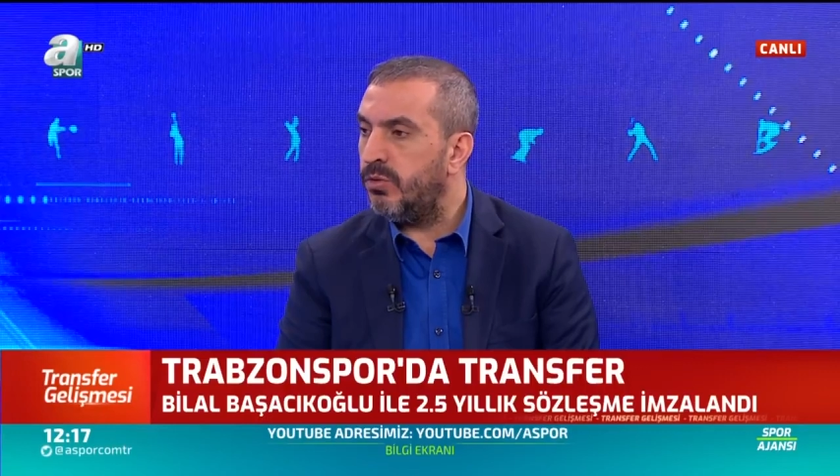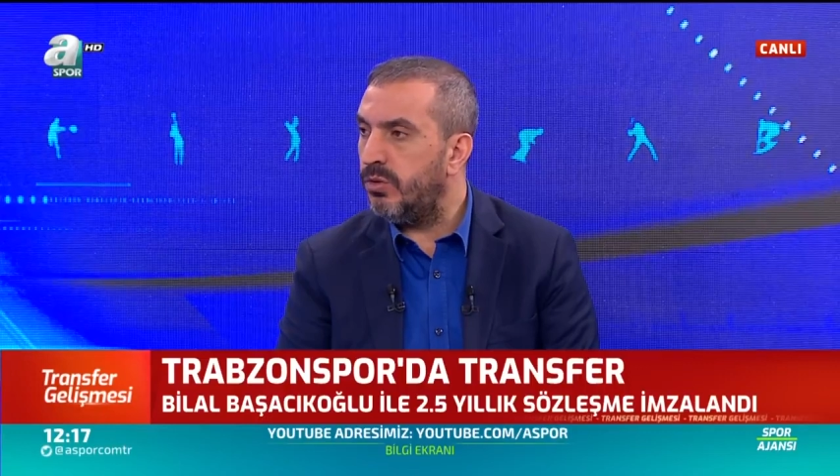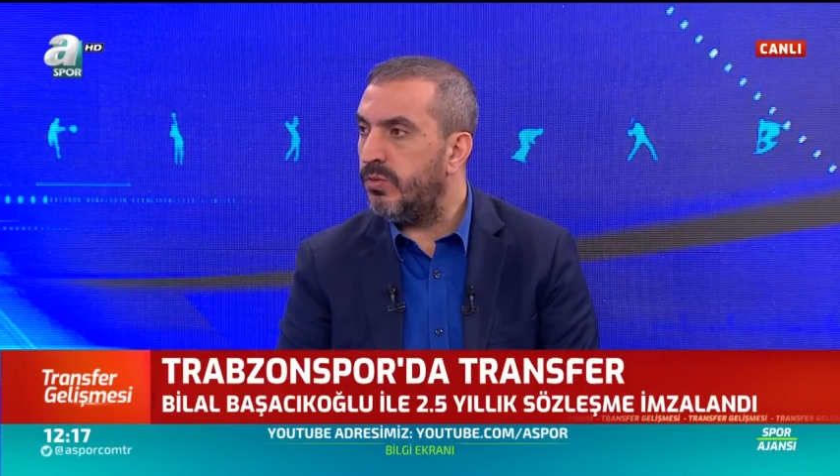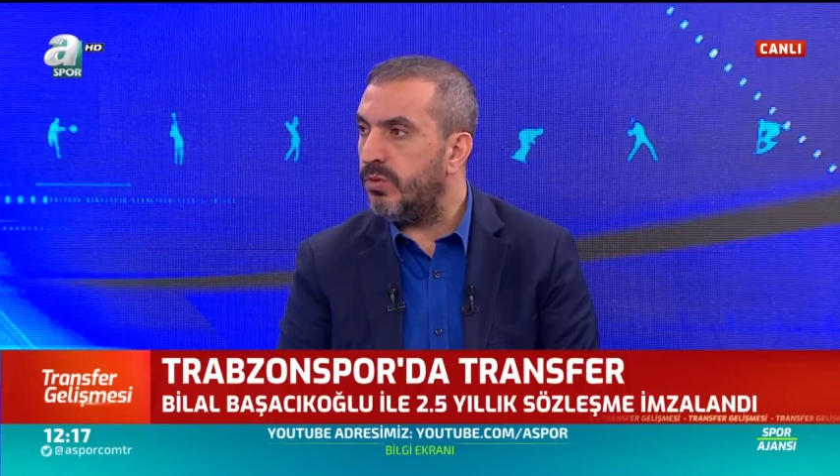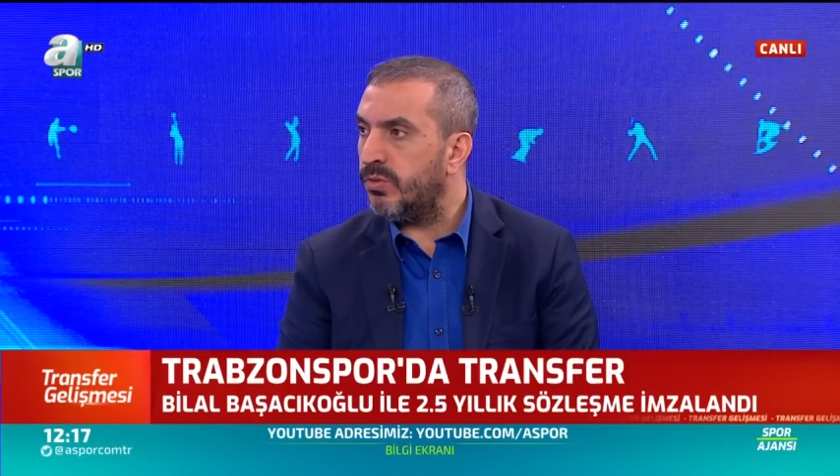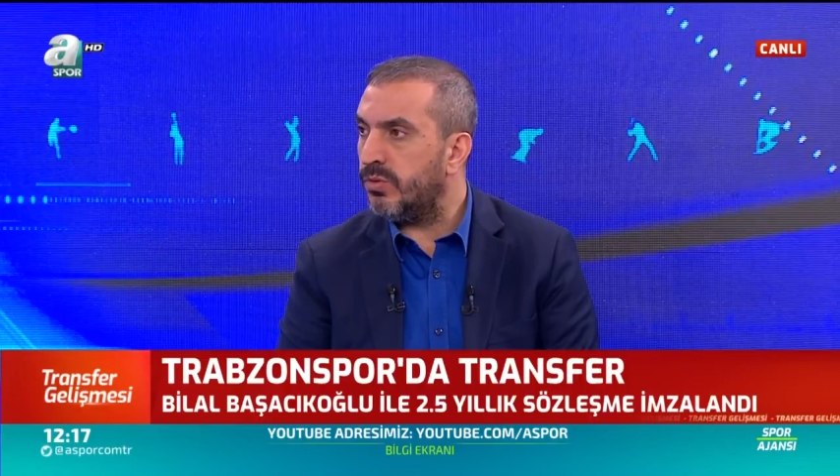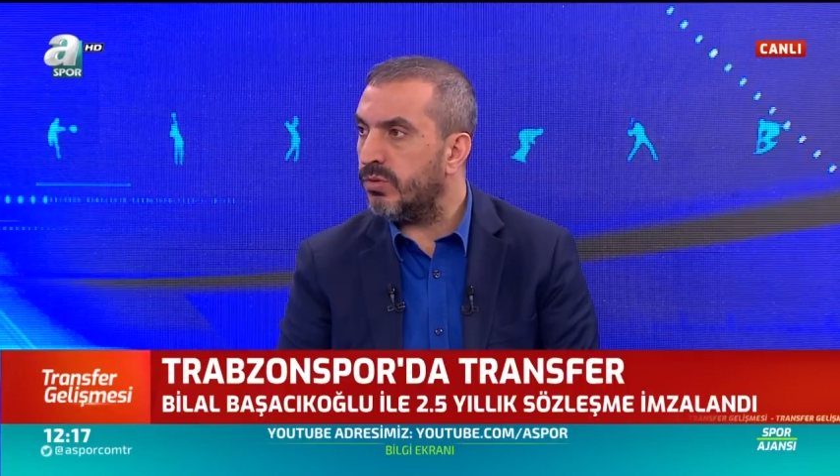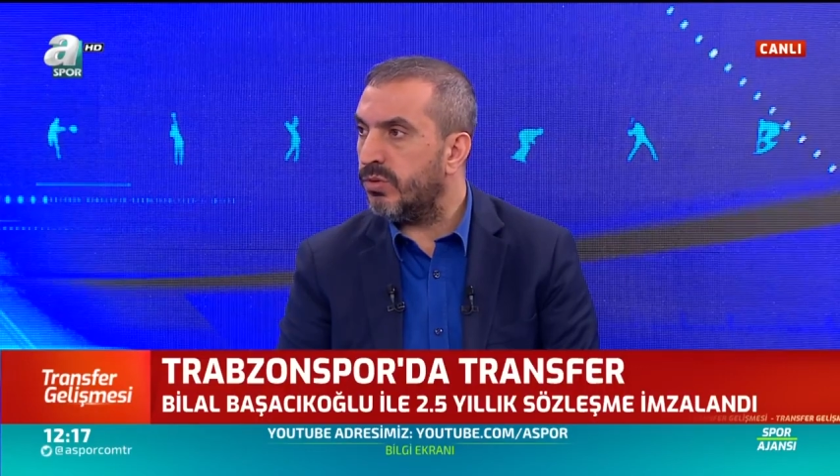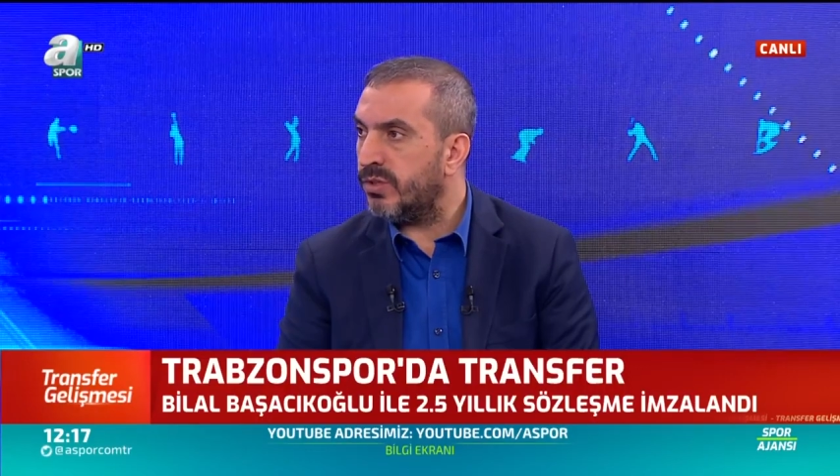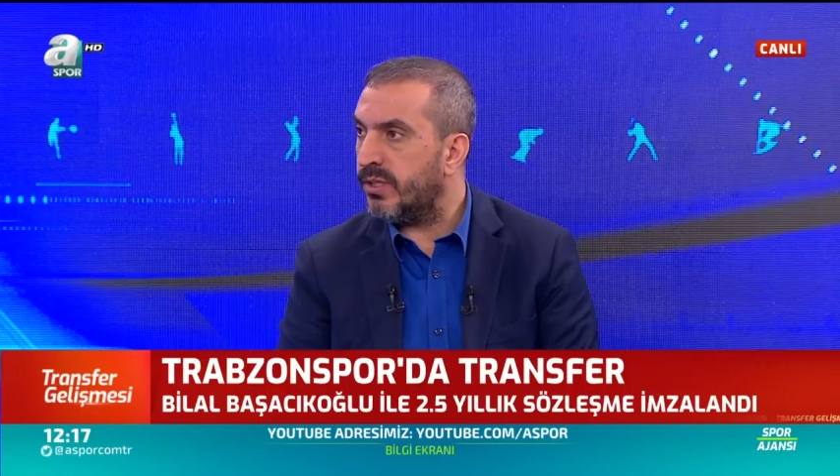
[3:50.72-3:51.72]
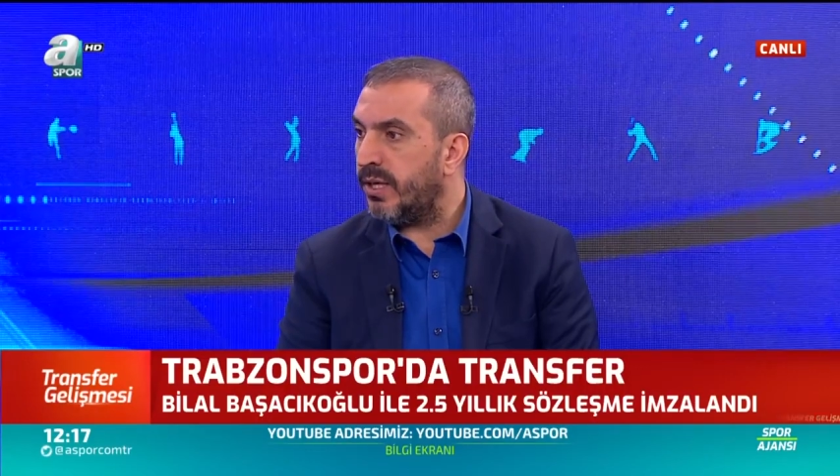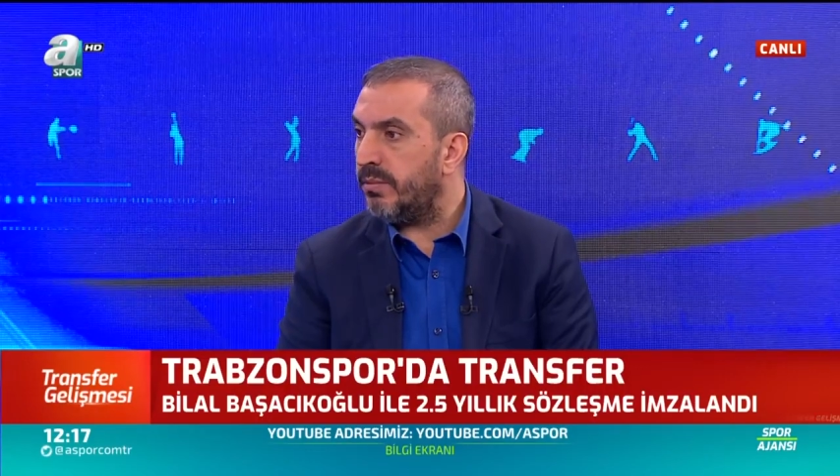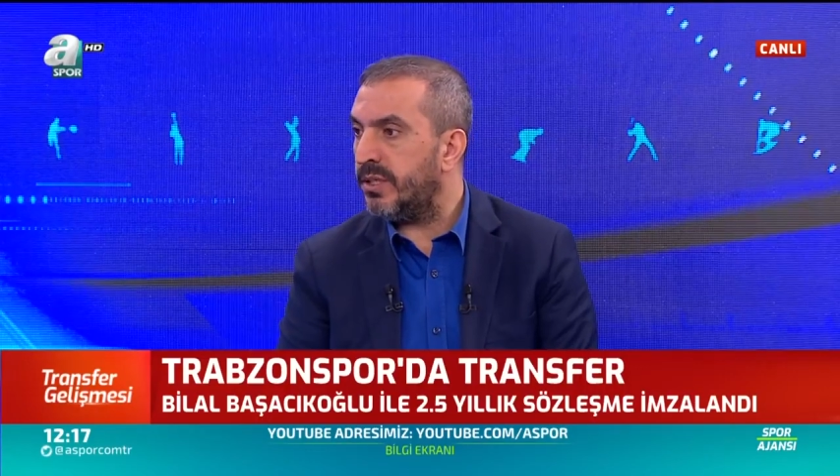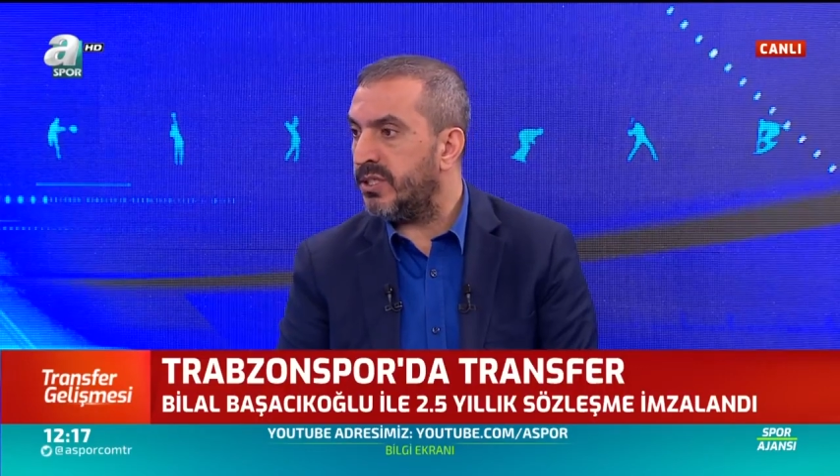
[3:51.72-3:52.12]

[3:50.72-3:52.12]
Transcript: bir kulüp olduğunu gösteren